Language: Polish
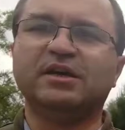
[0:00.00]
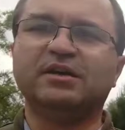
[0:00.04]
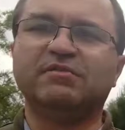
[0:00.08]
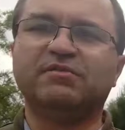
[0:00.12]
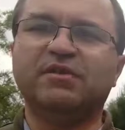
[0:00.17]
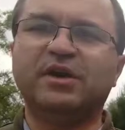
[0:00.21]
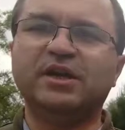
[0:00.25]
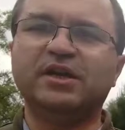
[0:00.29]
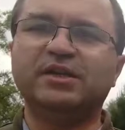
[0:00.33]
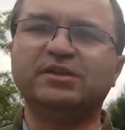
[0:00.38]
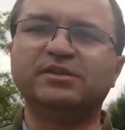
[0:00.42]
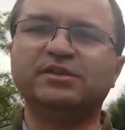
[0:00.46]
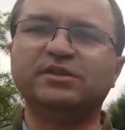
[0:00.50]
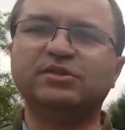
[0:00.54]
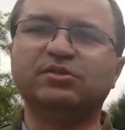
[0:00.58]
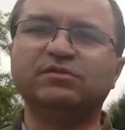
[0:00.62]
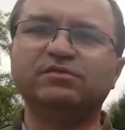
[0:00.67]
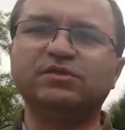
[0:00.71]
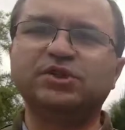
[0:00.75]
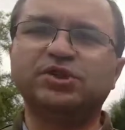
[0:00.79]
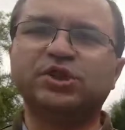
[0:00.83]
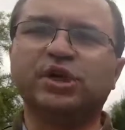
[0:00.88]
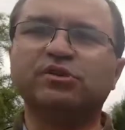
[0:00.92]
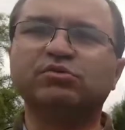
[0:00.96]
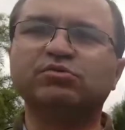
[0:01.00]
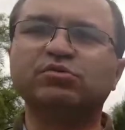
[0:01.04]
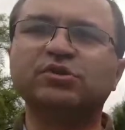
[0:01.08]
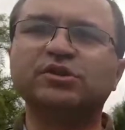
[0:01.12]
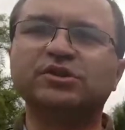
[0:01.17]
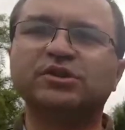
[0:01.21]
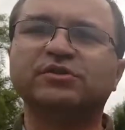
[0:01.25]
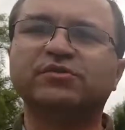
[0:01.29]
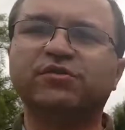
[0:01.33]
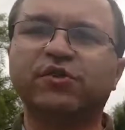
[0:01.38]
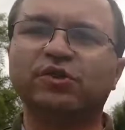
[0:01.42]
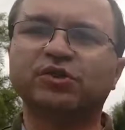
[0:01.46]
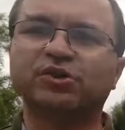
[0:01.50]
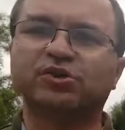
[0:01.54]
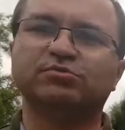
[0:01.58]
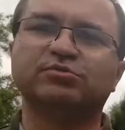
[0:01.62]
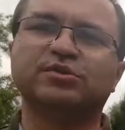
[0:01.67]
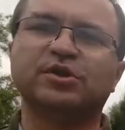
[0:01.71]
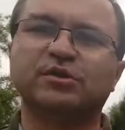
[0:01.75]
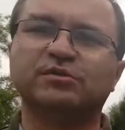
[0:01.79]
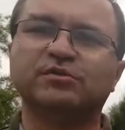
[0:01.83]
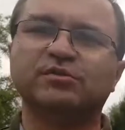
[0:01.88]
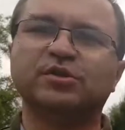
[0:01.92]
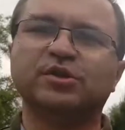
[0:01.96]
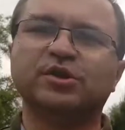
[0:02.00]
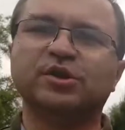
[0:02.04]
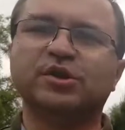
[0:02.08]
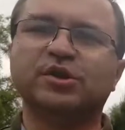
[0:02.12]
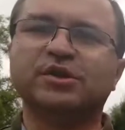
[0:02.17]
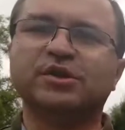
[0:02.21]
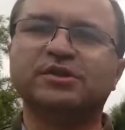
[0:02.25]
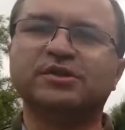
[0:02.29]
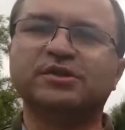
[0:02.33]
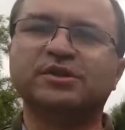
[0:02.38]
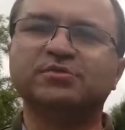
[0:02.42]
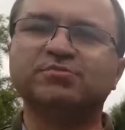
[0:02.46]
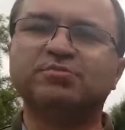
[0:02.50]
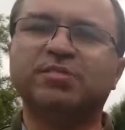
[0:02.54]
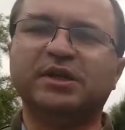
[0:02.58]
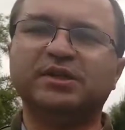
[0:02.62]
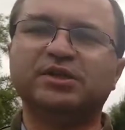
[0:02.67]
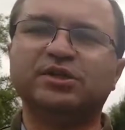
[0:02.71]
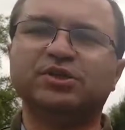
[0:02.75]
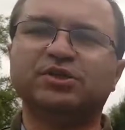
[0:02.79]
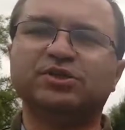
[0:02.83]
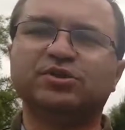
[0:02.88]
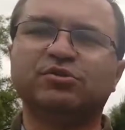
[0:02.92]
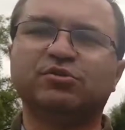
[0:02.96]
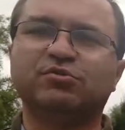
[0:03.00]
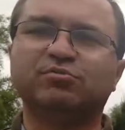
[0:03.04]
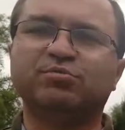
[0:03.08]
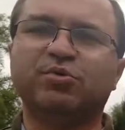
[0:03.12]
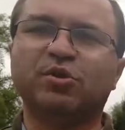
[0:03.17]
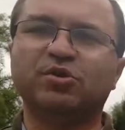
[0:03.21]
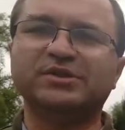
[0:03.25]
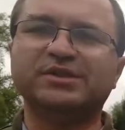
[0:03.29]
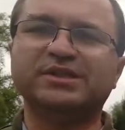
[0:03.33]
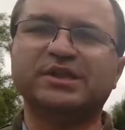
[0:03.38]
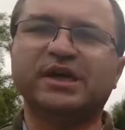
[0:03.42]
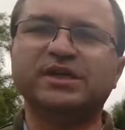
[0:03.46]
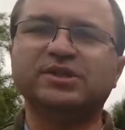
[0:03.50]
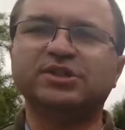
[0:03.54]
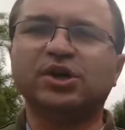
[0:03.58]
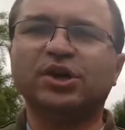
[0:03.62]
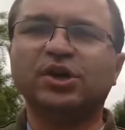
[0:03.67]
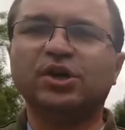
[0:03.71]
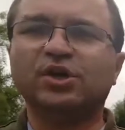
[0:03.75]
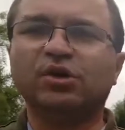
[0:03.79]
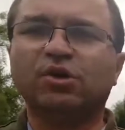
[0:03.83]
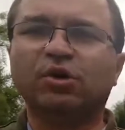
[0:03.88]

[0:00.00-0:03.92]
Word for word: Walentynowicza, który stworzył tę sympatyczną postać.